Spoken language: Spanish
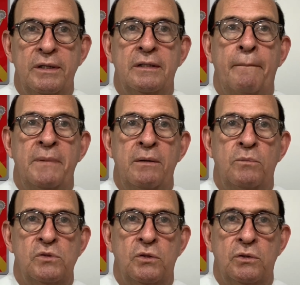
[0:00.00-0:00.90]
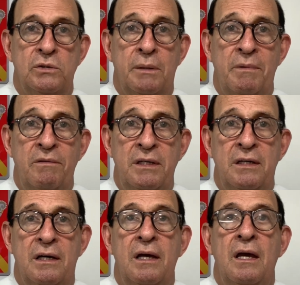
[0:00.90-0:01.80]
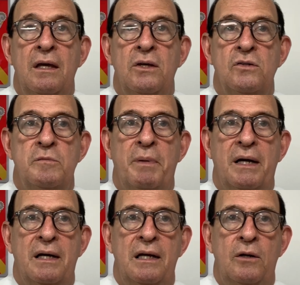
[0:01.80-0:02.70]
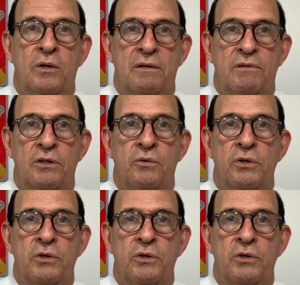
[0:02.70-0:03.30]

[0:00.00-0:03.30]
y también vosotros a mi viña, y os pagaré lo debido.